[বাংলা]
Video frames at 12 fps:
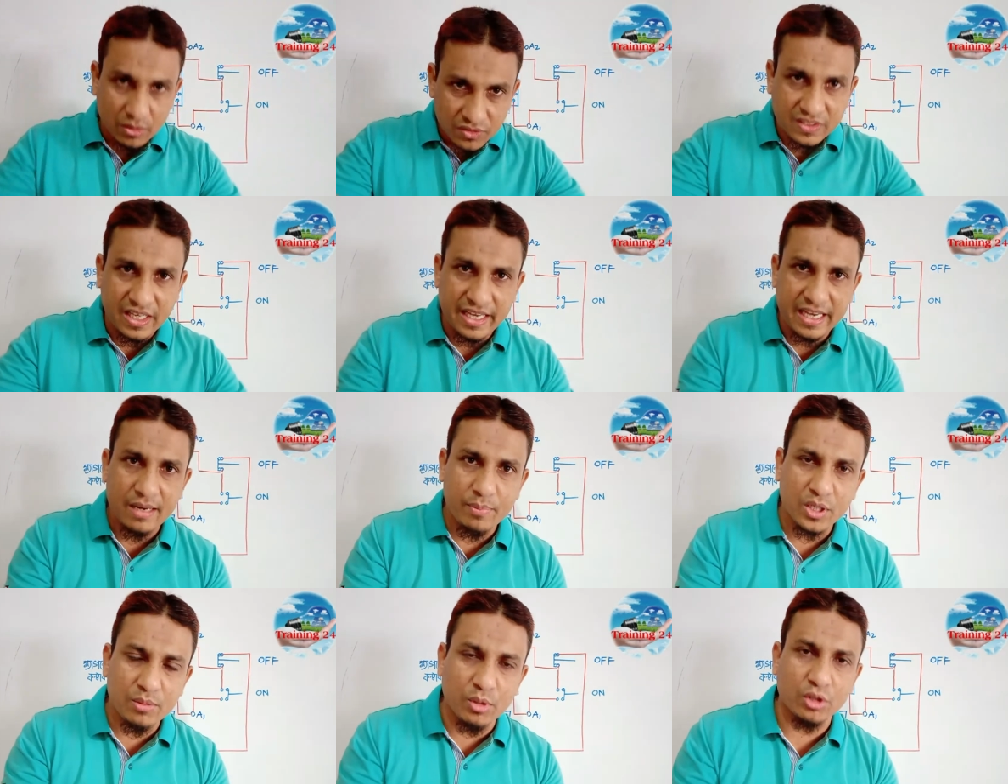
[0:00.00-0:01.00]
এখন সিঙ্গেল
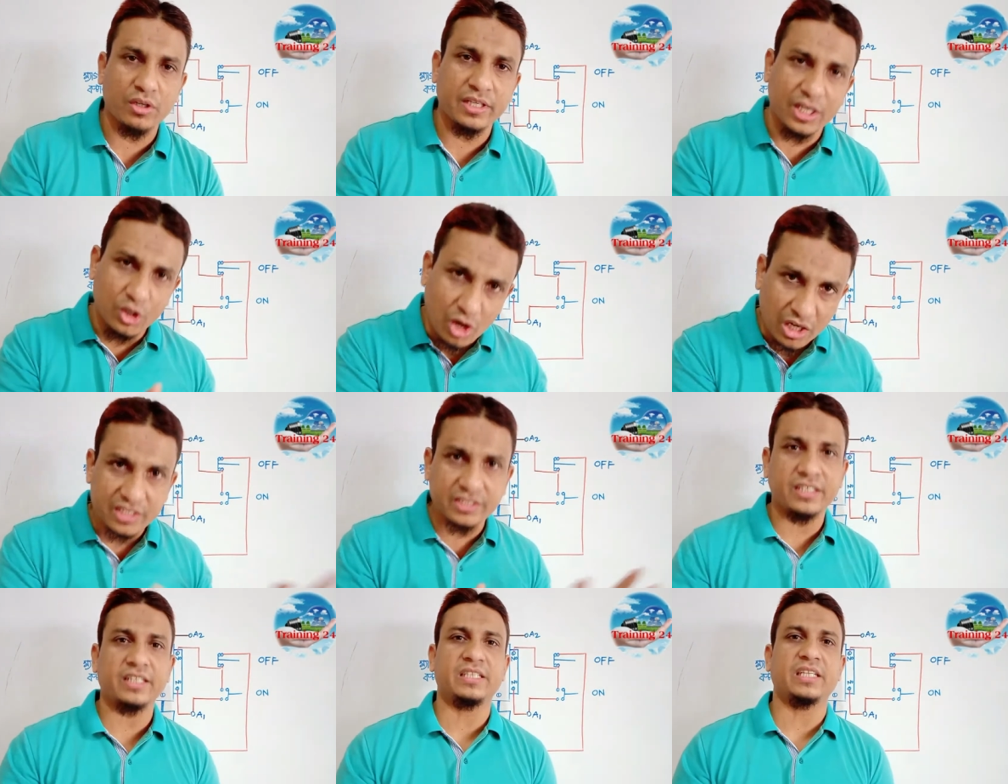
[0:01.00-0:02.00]
ফেজ মোটরটি ডল
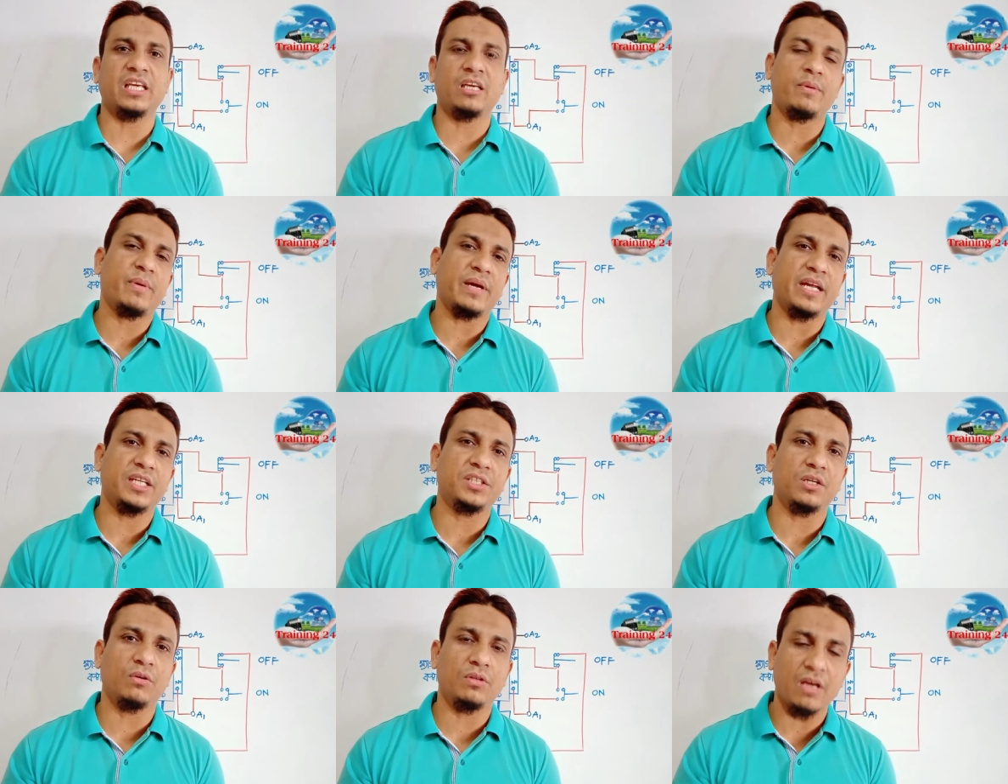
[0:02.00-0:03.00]
স্টেটের সাথে কীভাবে
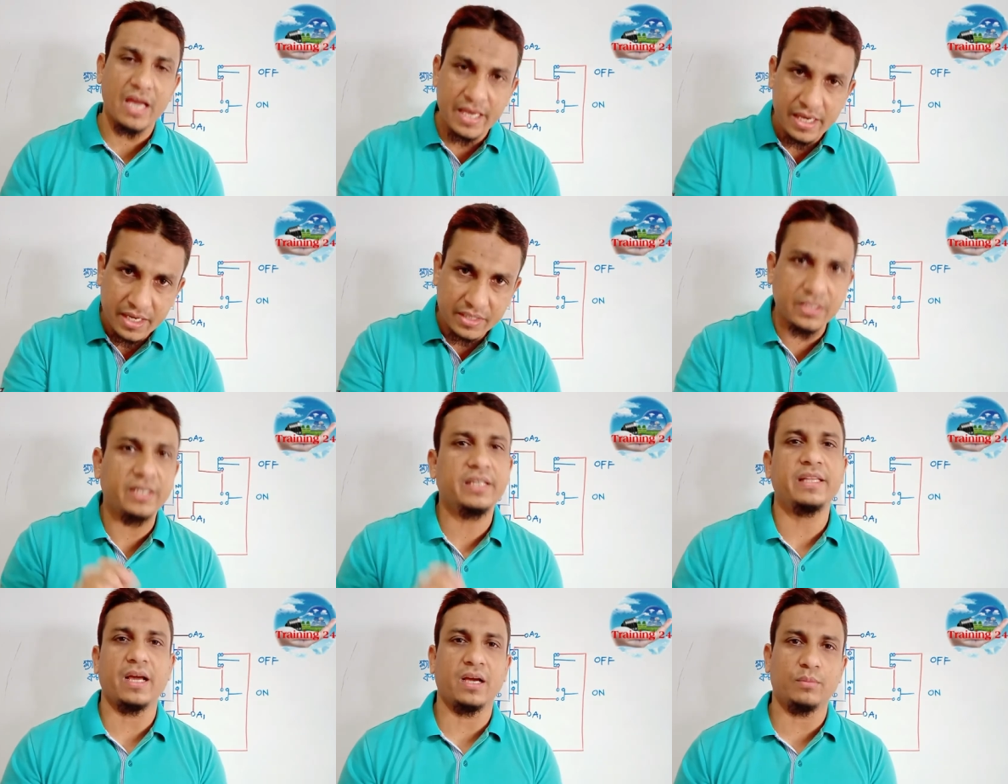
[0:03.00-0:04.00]
কানেকশন করতে হয়
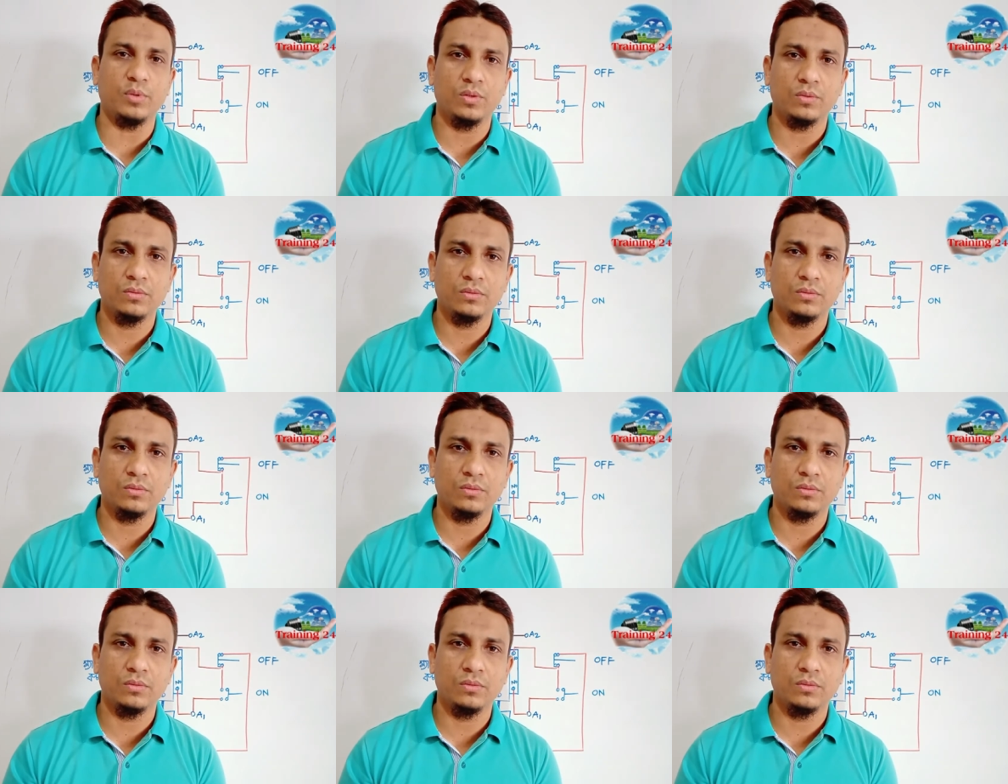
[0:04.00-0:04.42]
সেটি দেখাবো